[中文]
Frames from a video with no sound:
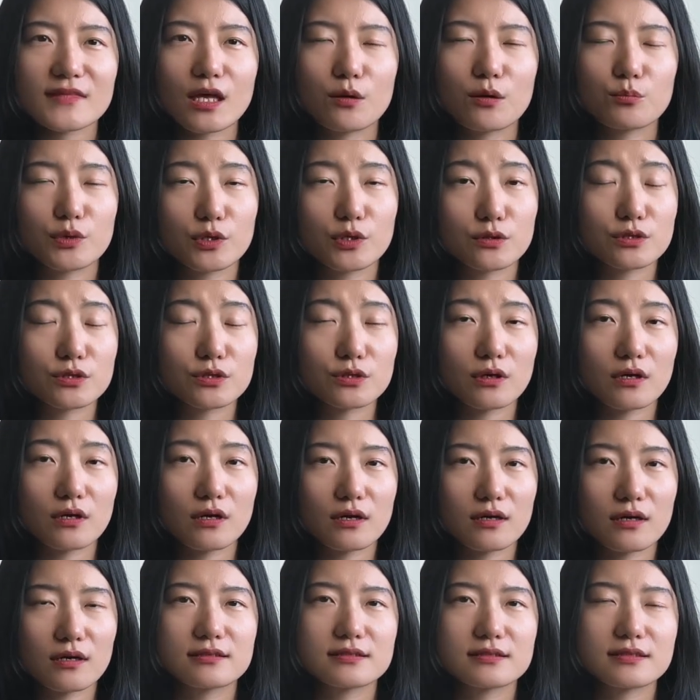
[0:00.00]
比如
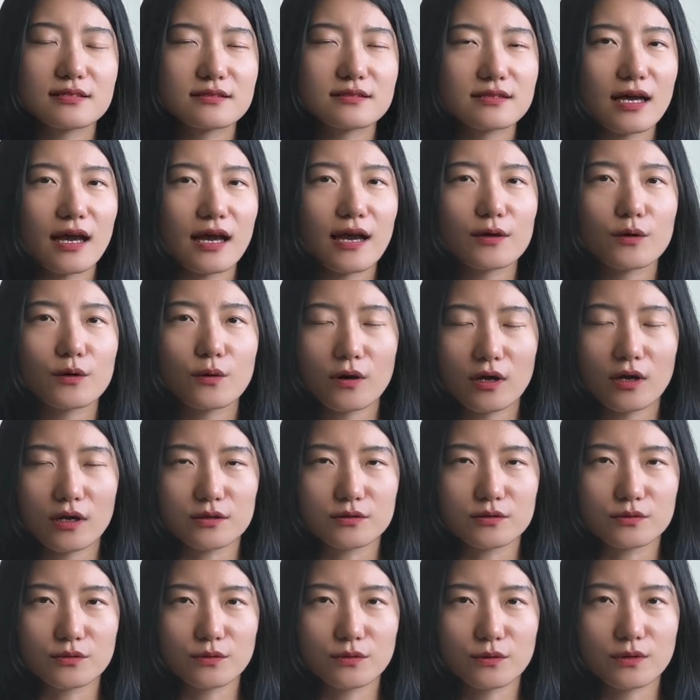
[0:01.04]
说，现在有
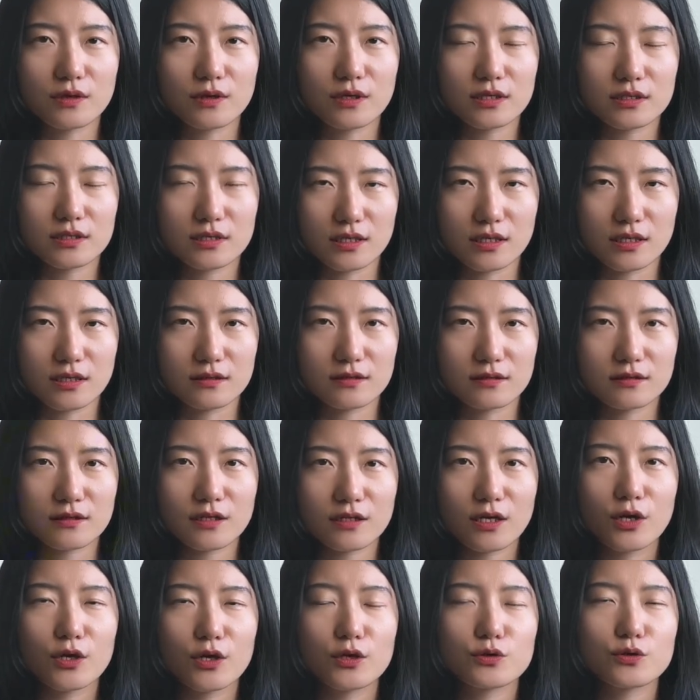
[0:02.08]
很多人
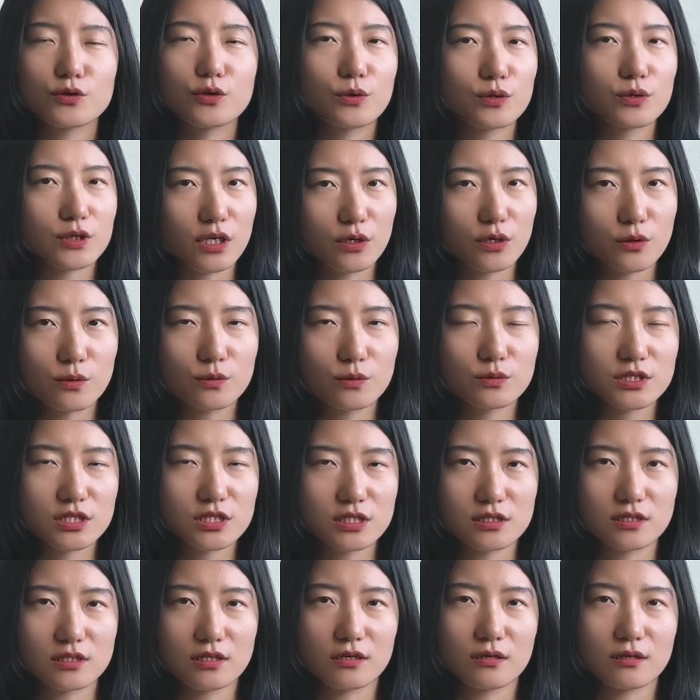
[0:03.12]
用人工
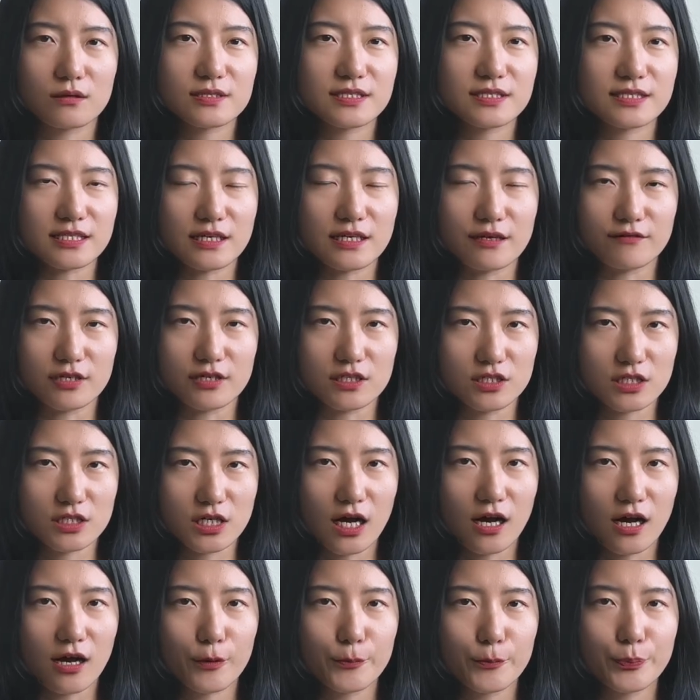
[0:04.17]
智能写文
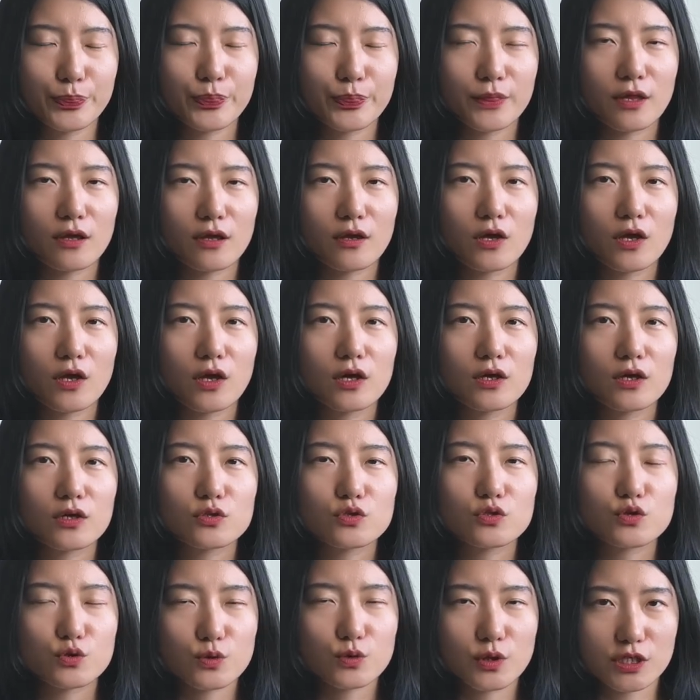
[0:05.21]
章、
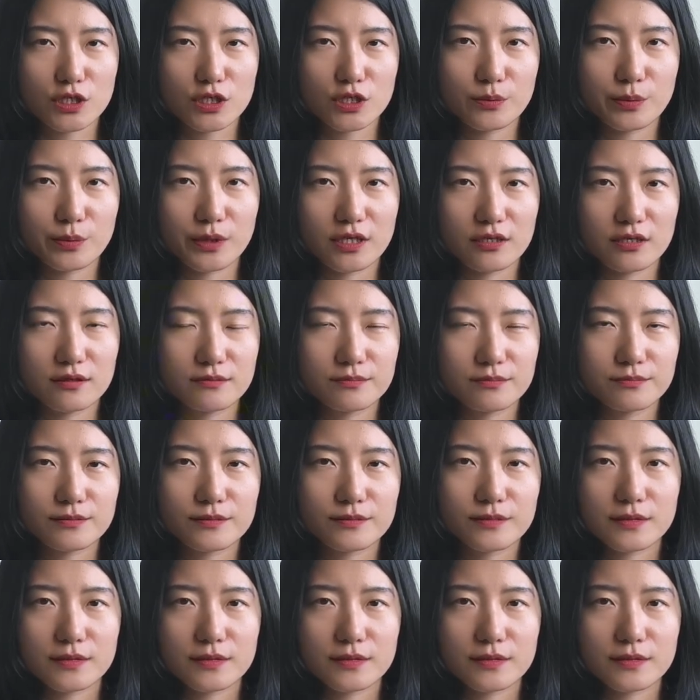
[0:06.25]
做视频，